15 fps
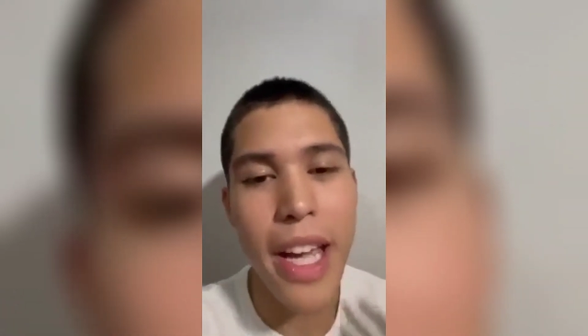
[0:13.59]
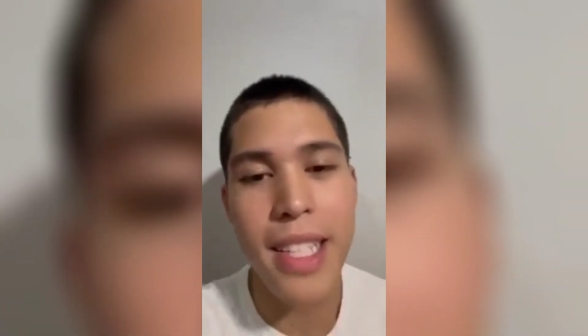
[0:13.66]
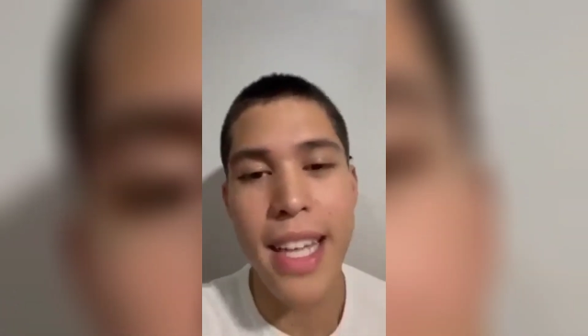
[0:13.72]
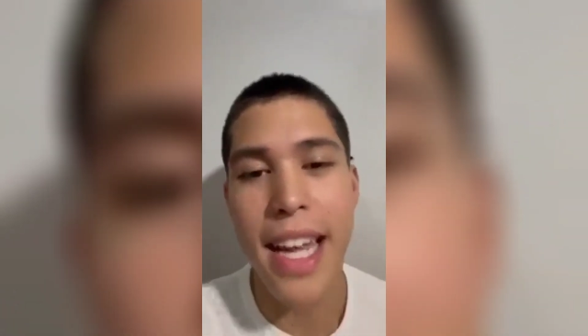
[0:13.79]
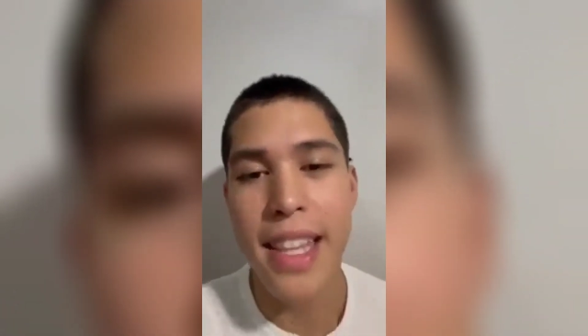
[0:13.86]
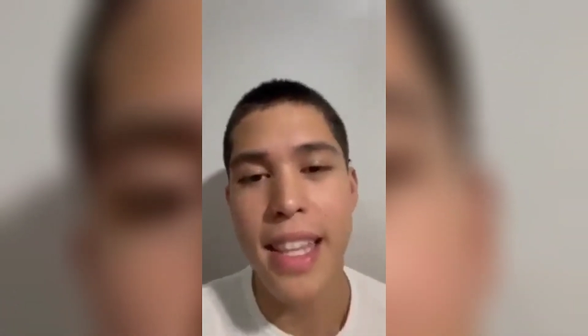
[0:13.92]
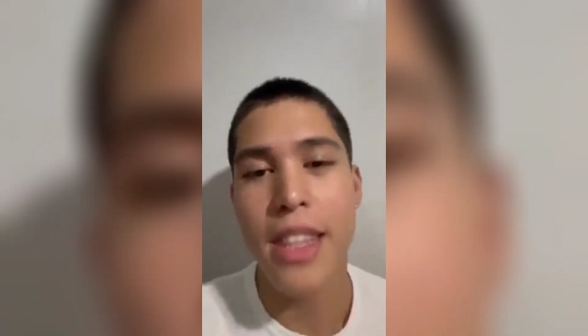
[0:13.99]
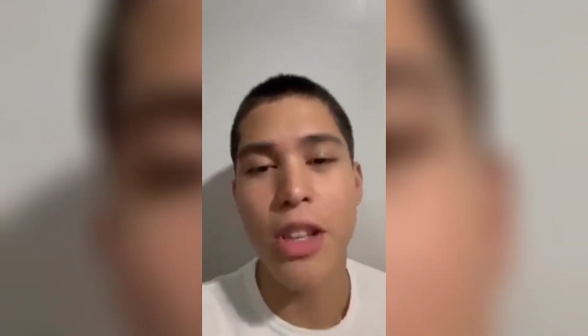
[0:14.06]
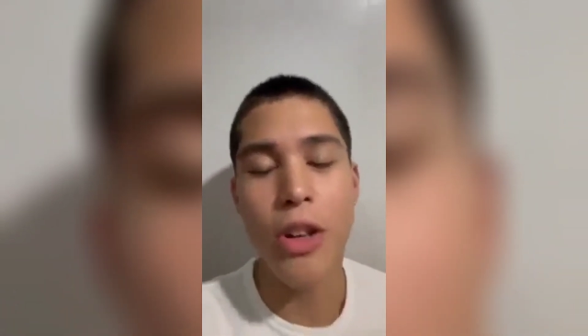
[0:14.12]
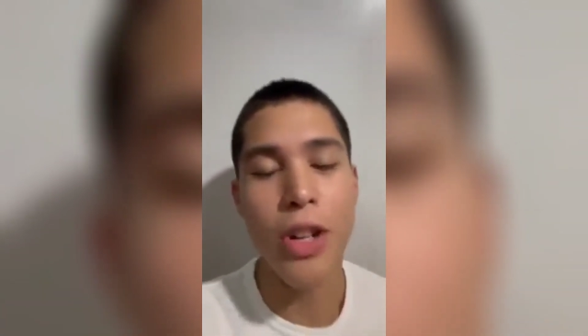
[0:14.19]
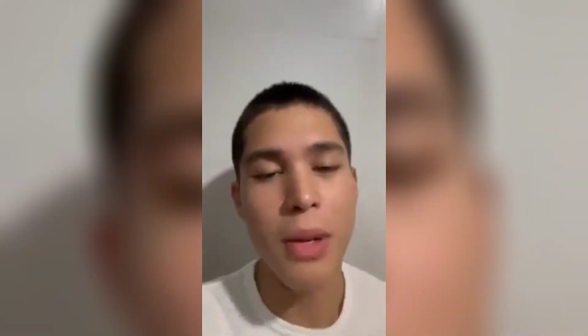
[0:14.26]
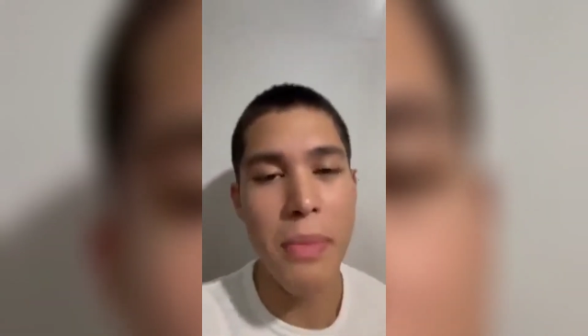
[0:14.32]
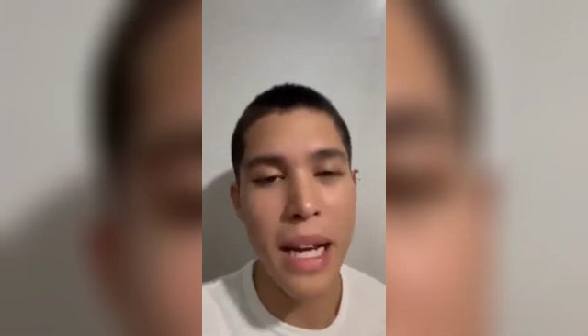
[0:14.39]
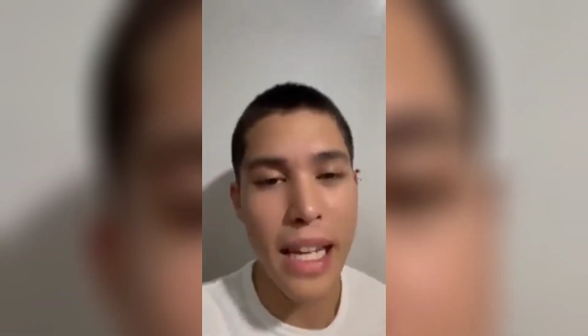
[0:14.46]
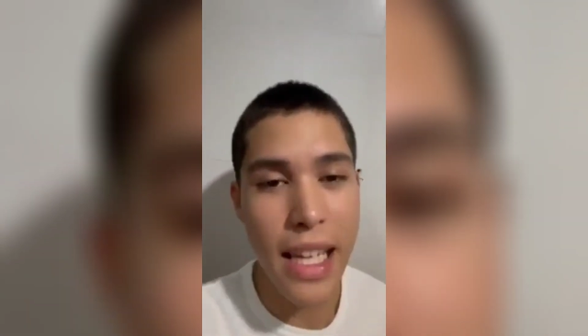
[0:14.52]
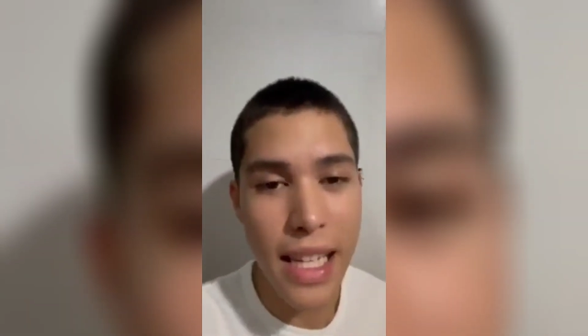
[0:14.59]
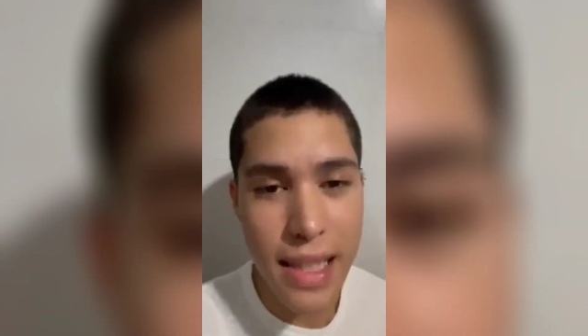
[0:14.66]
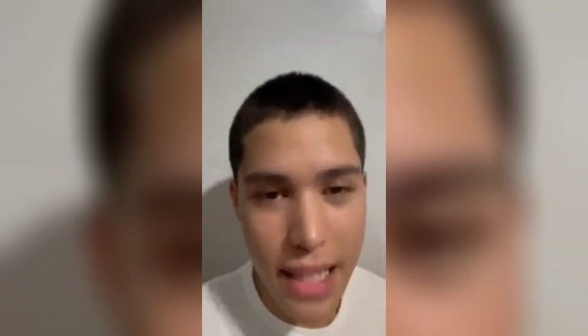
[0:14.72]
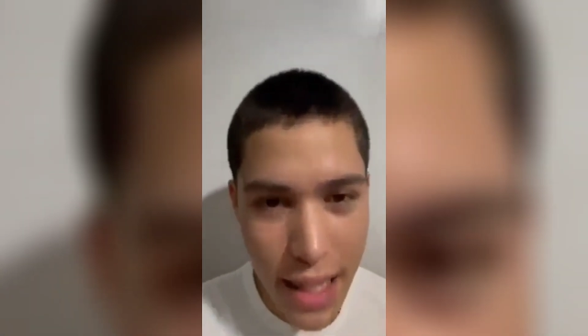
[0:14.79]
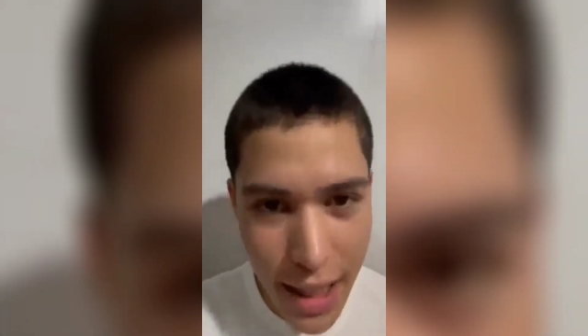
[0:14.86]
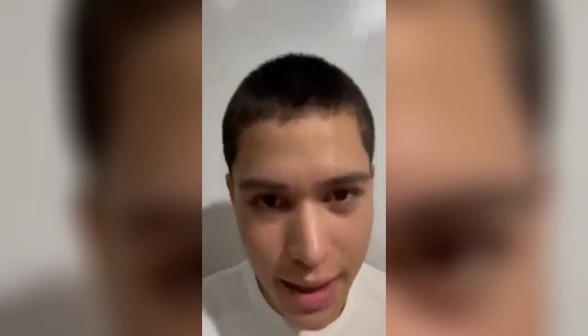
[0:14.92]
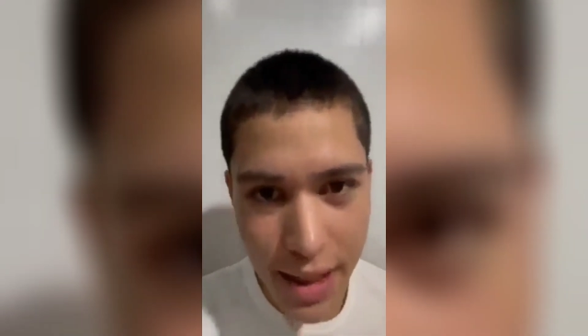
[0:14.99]
Kyle Cherry
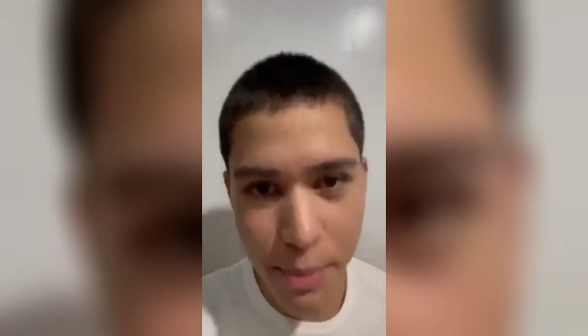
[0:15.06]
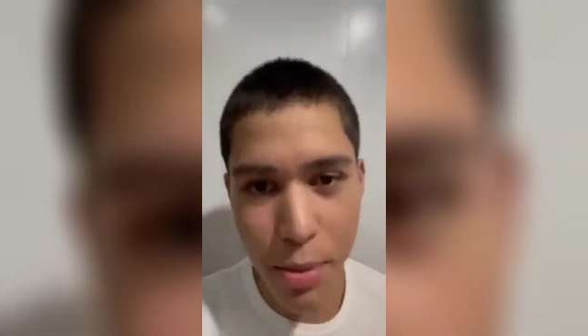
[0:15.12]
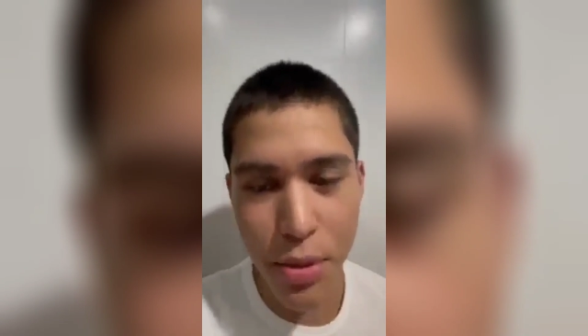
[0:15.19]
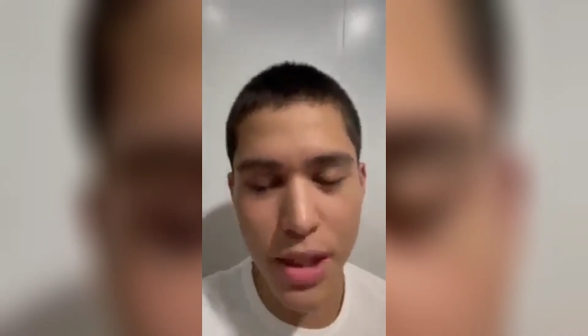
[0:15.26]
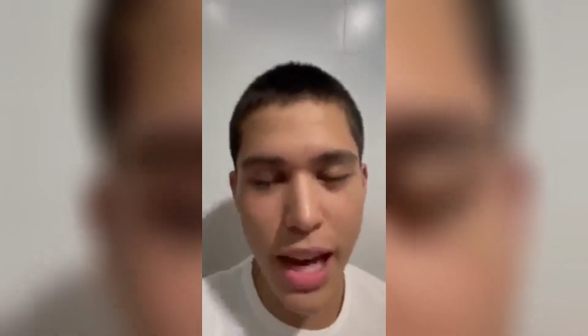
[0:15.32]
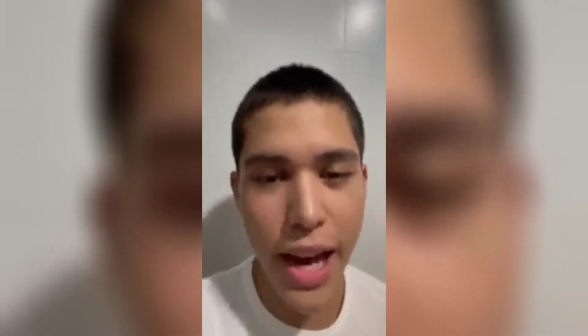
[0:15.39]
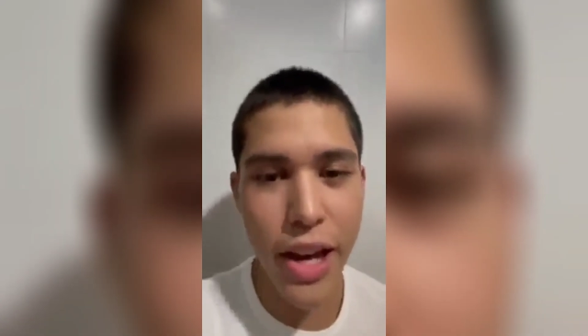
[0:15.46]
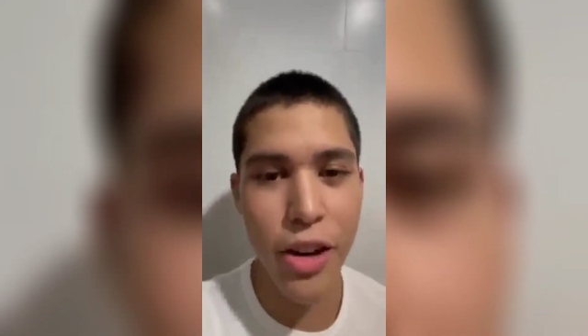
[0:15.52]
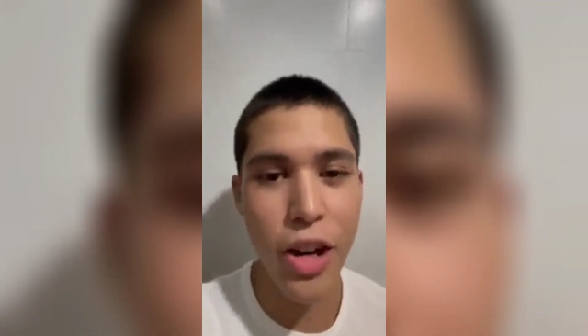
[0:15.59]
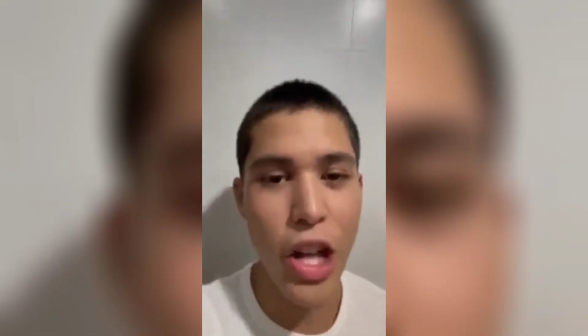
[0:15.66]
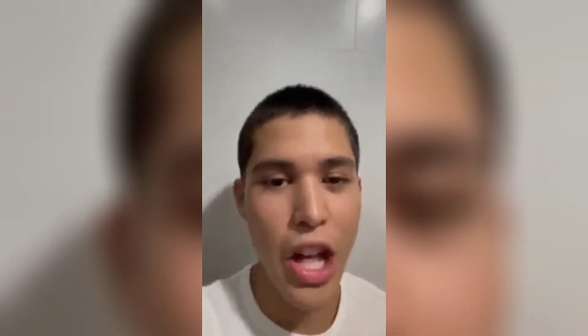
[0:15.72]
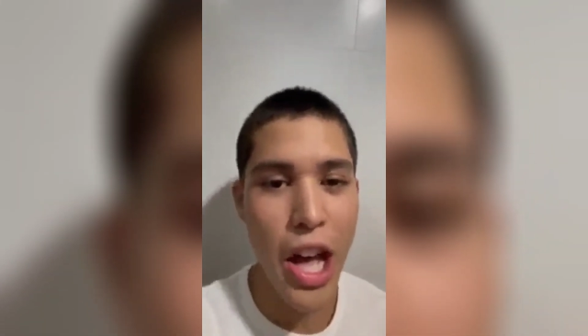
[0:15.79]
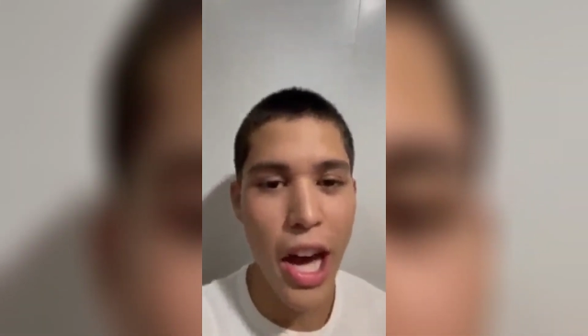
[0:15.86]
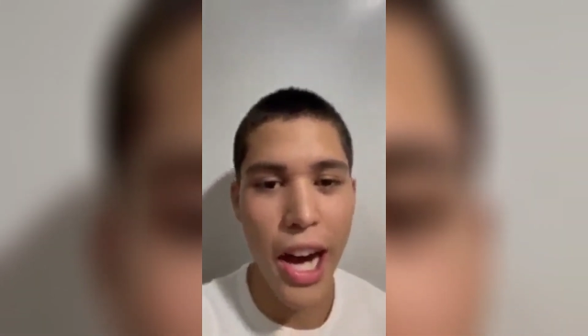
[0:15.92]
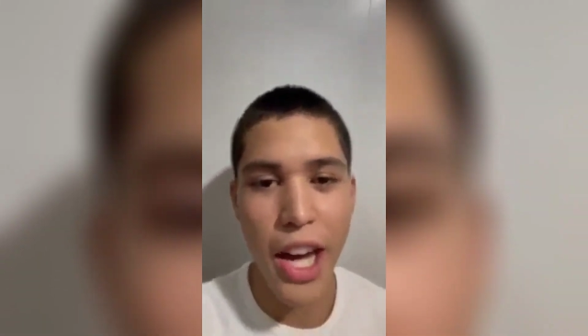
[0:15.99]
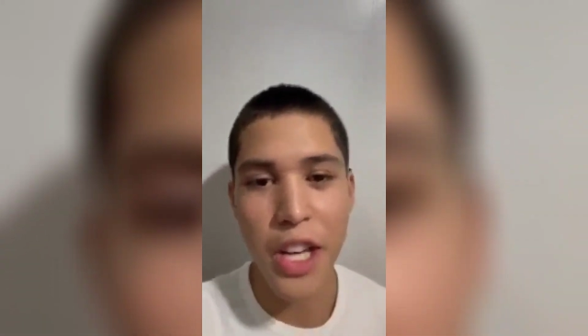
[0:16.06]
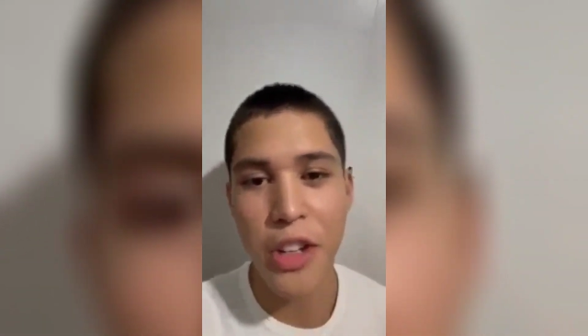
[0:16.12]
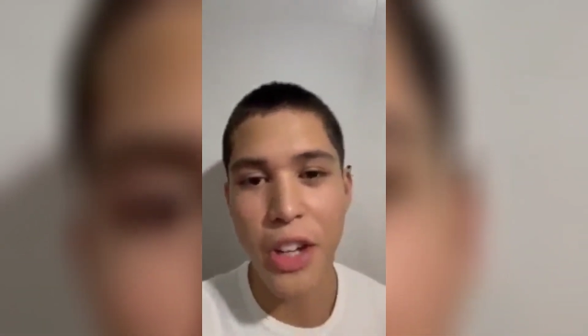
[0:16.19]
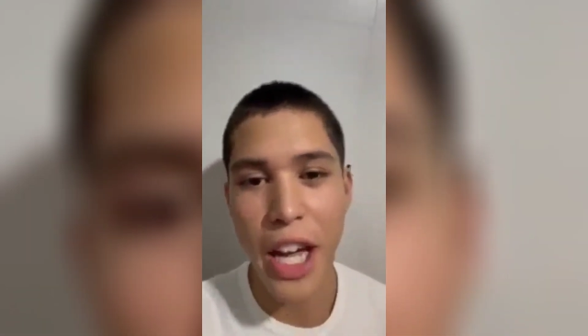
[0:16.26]
nagpahiwatig ng suporta